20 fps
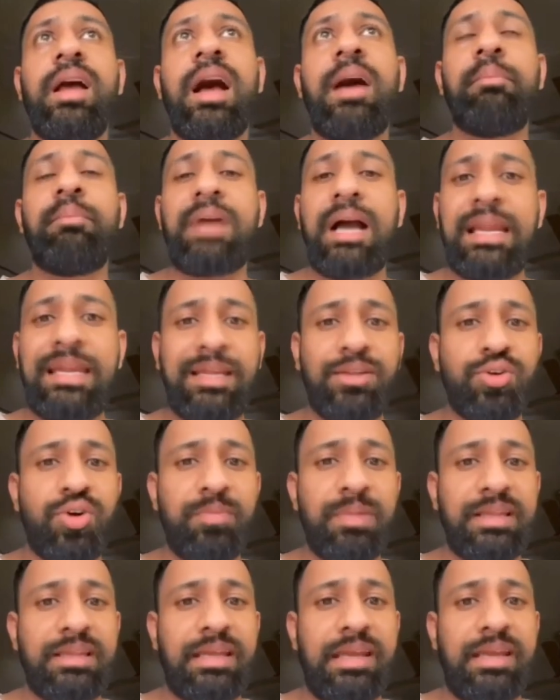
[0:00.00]
हम खाली
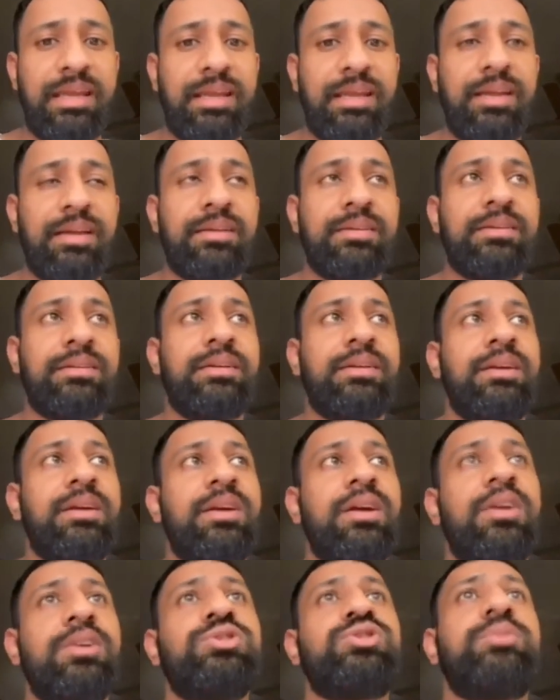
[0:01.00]
दो बंदे हैं
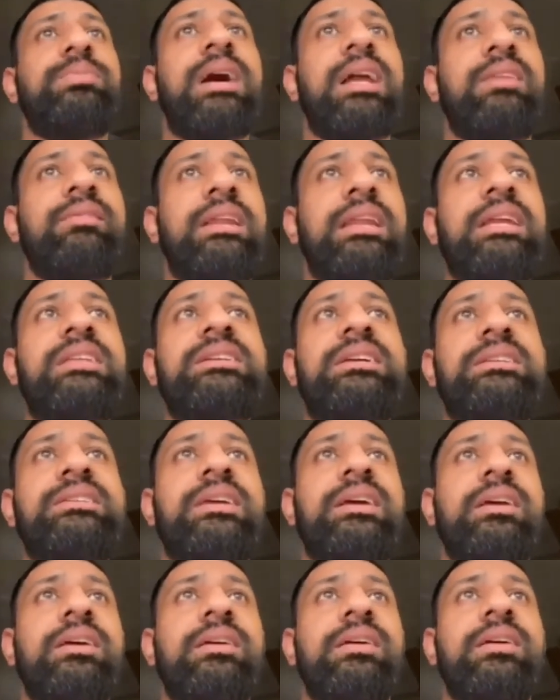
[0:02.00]
जुबान वाली चीज
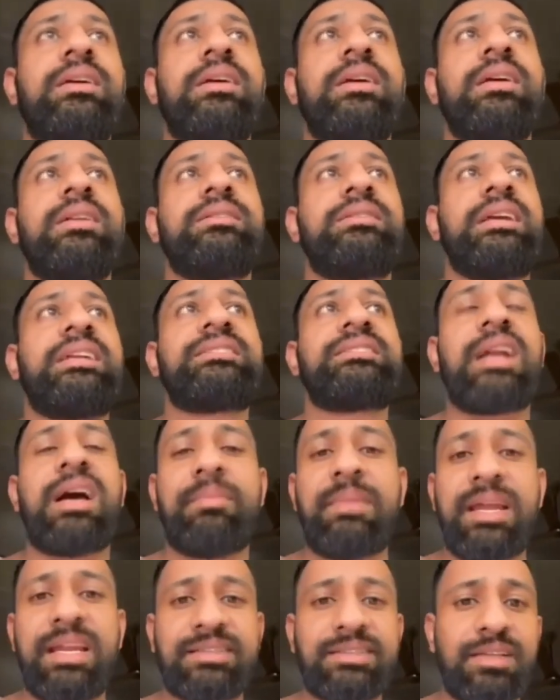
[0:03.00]
है तीसरा
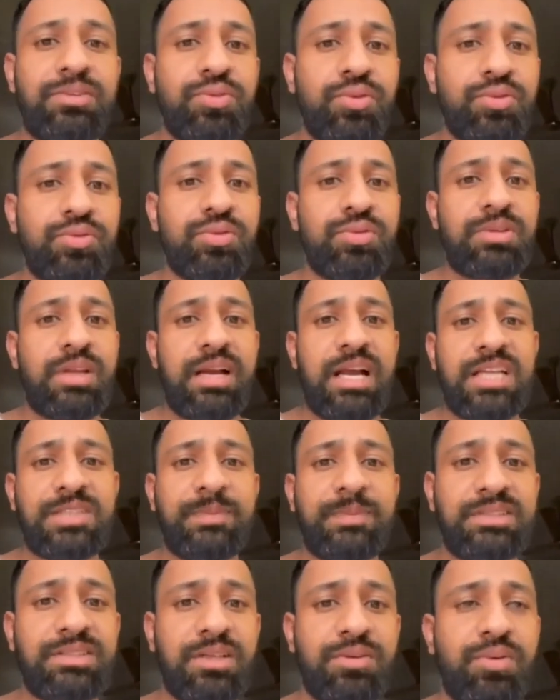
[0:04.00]
हमारे साथ दूर दूर तक
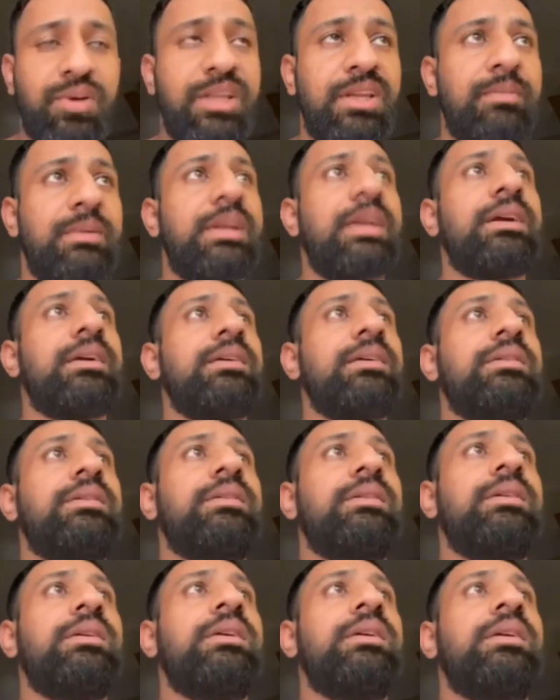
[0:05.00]
आसपास तक कोई नहीं
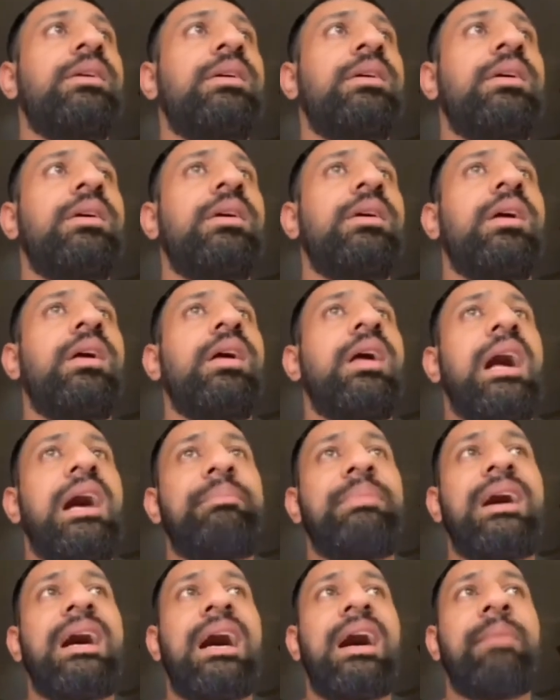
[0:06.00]
मिलेगा
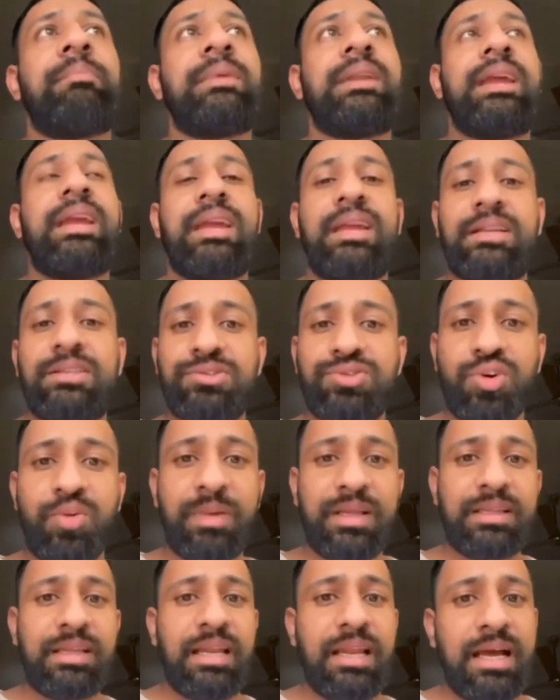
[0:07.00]
अब आपने जो
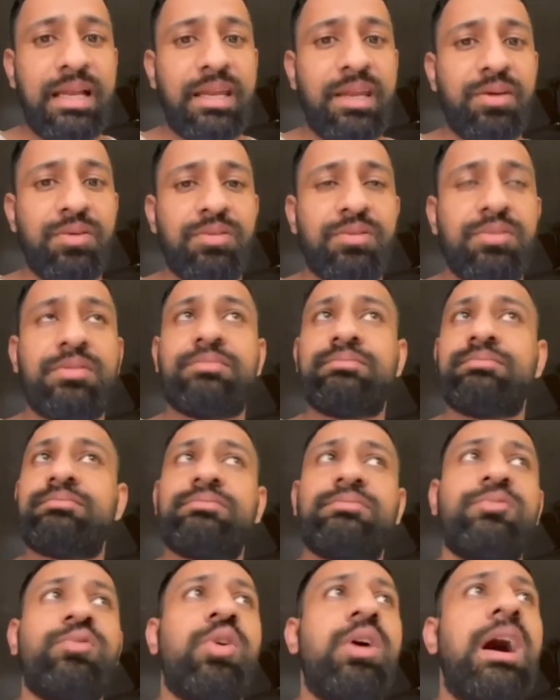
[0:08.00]
बंदे लाने हो
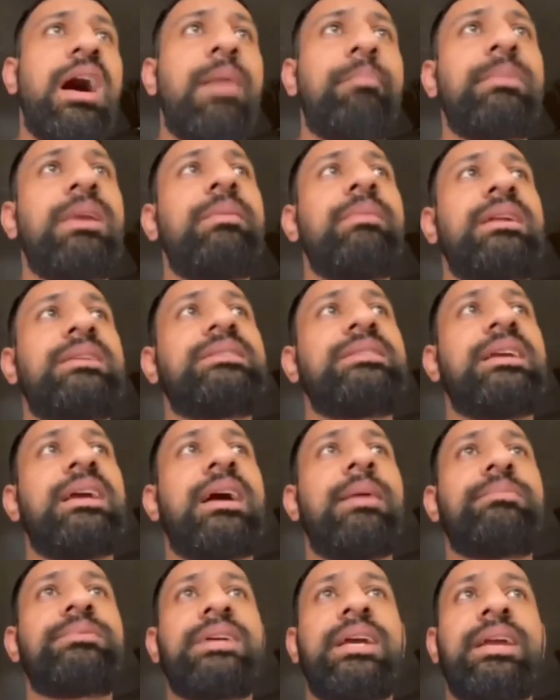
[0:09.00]
वो आपकी मर्जी है
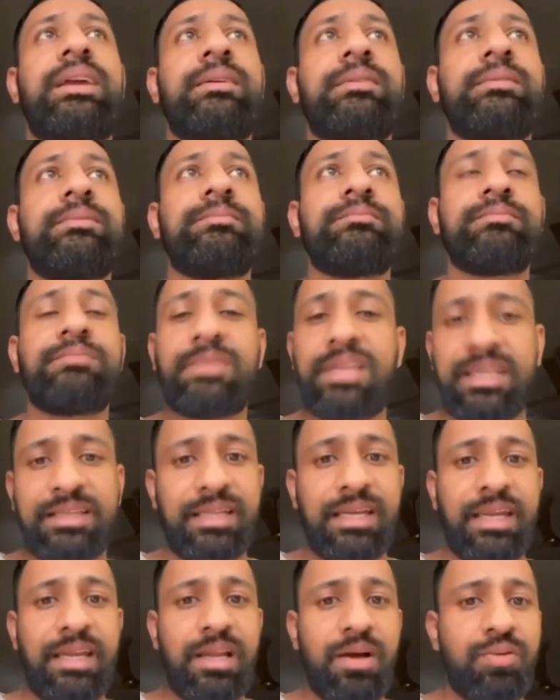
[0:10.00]
आप चाहे
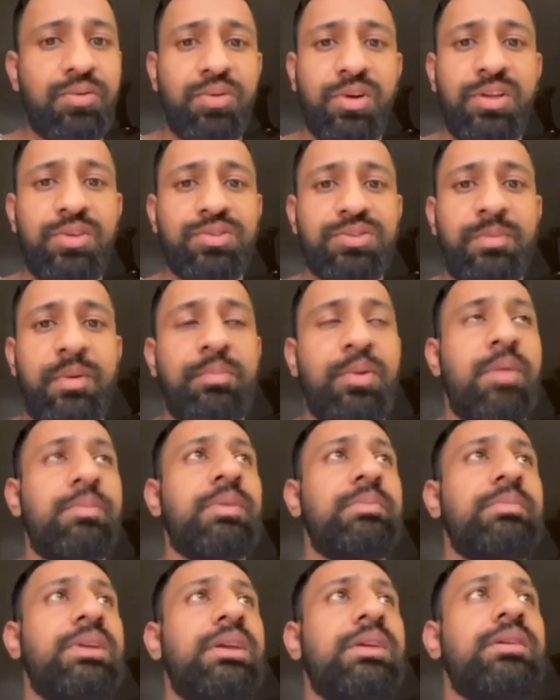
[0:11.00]
कितने ही लाओ कोई उसमें
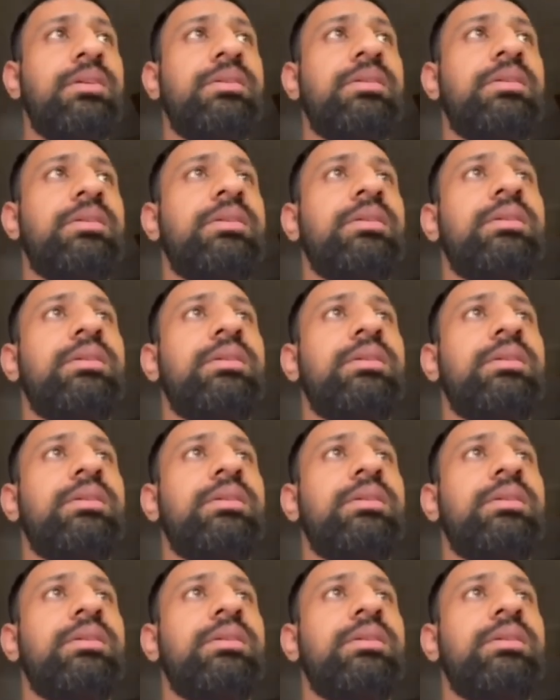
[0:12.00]
प्रॉब्लम नहीं है